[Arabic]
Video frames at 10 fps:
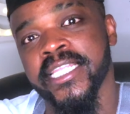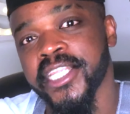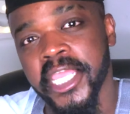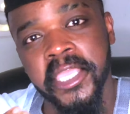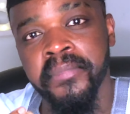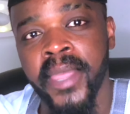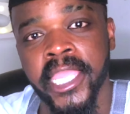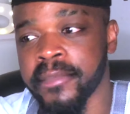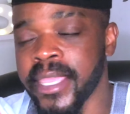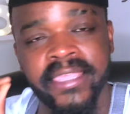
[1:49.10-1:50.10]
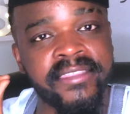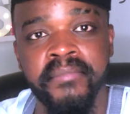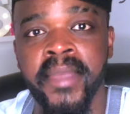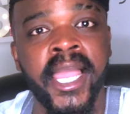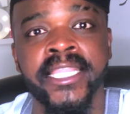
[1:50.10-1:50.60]
نركب مايك مايك
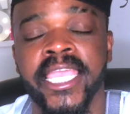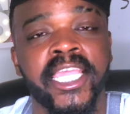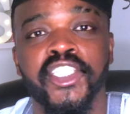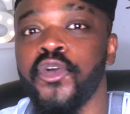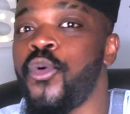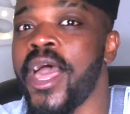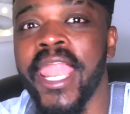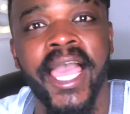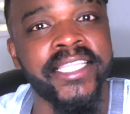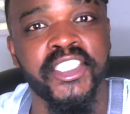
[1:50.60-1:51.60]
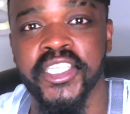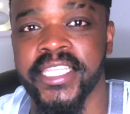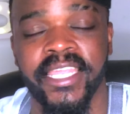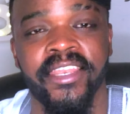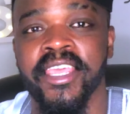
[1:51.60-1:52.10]
السماعات حق الجوال عادي
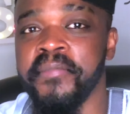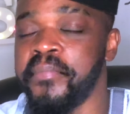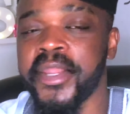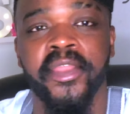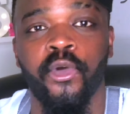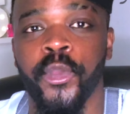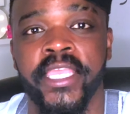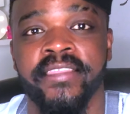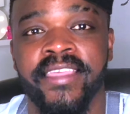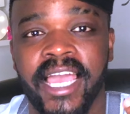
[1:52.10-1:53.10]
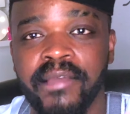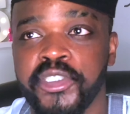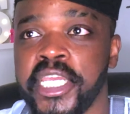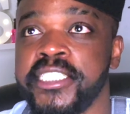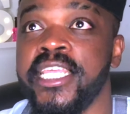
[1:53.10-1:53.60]
جدا مرة كويس أهم
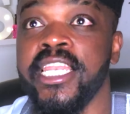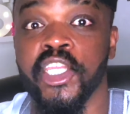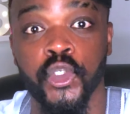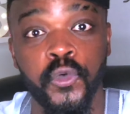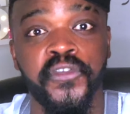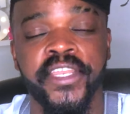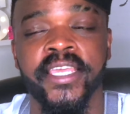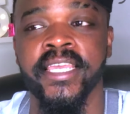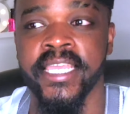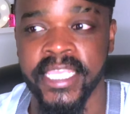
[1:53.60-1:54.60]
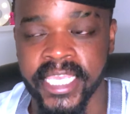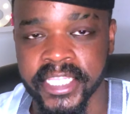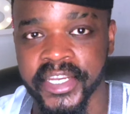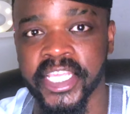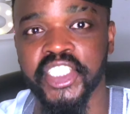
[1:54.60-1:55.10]
شيء عشان اللي يشوفنا
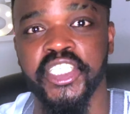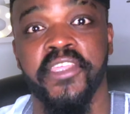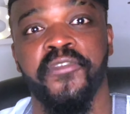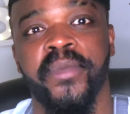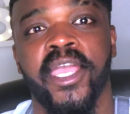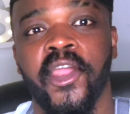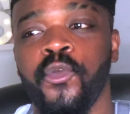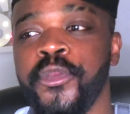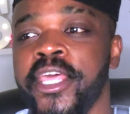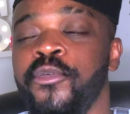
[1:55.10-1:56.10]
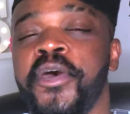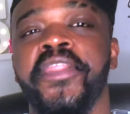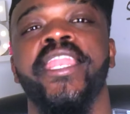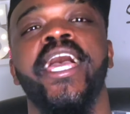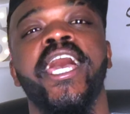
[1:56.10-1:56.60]
يقدر إيش يسمع خلونا
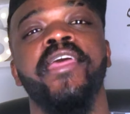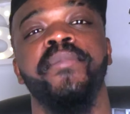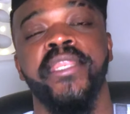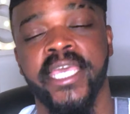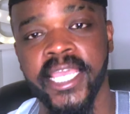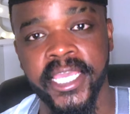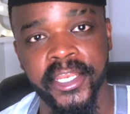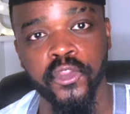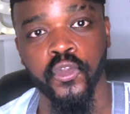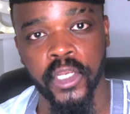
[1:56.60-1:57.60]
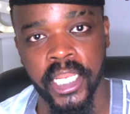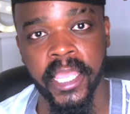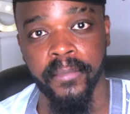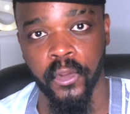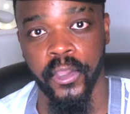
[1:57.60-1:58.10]
نوري العالم أن إحنا
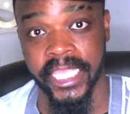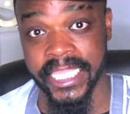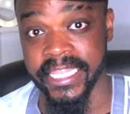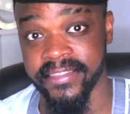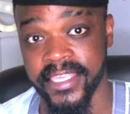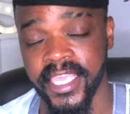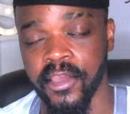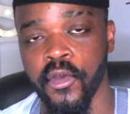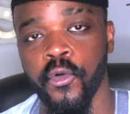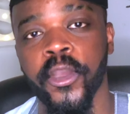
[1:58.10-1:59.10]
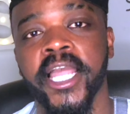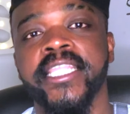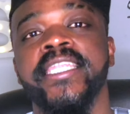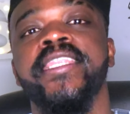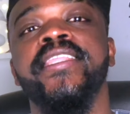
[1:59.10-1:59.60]
طلاب لغة إنجليزية
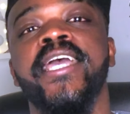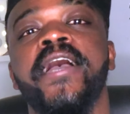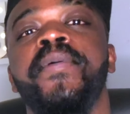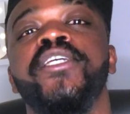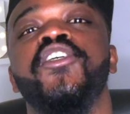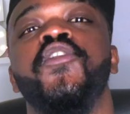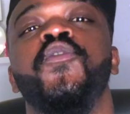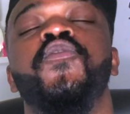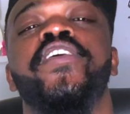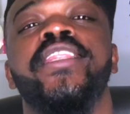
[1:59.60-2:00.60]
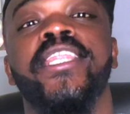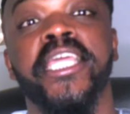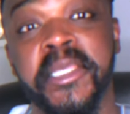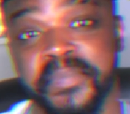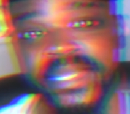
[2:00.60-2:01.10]
وقاعدين نتعب عشان نوصل للقمة